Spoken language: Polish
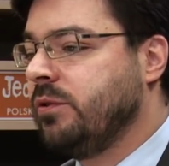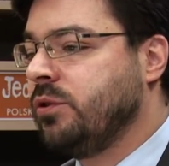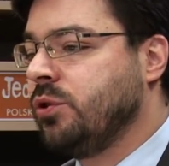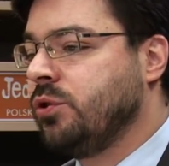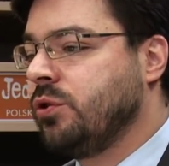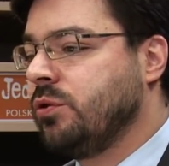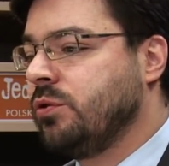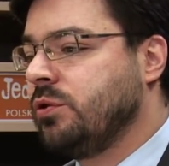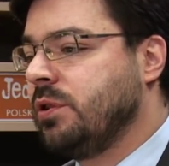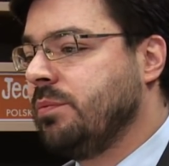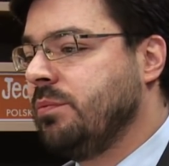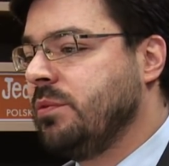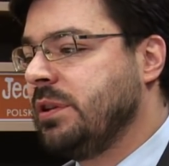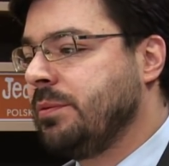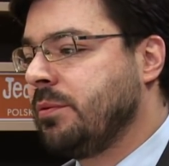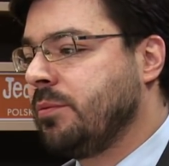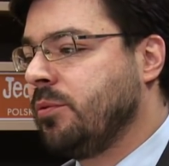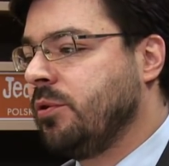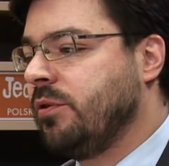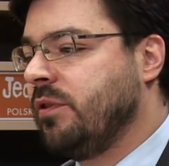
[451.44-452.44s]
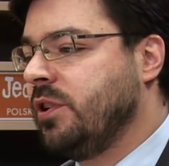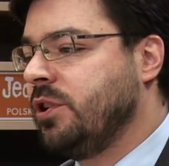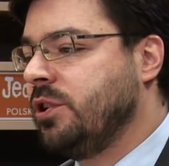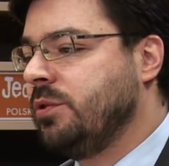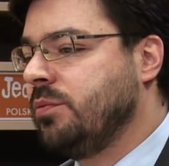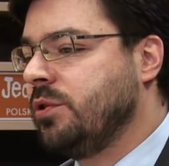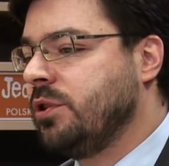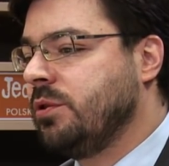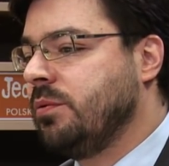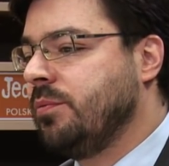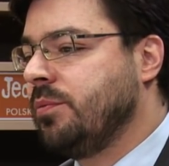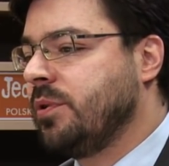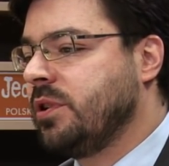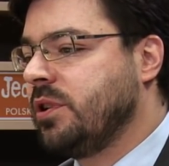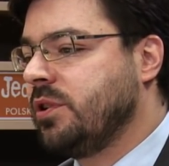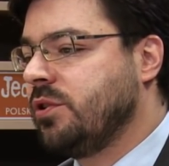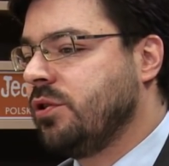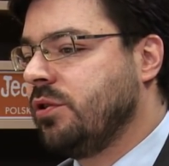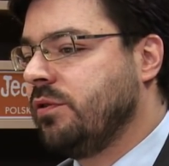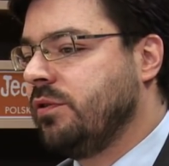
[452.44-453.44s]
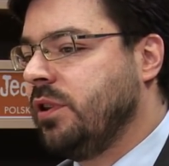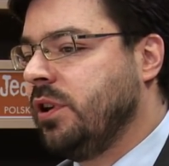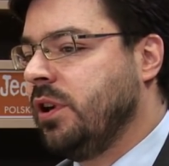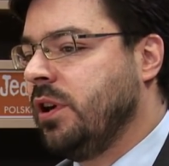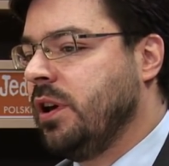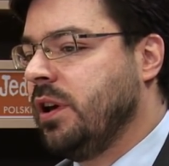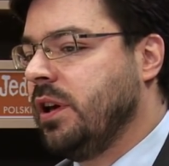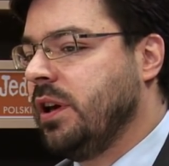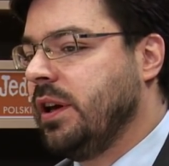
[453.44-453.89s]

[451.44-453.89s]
W związku z tym my zaproponowaliśmy, żeby prezesowi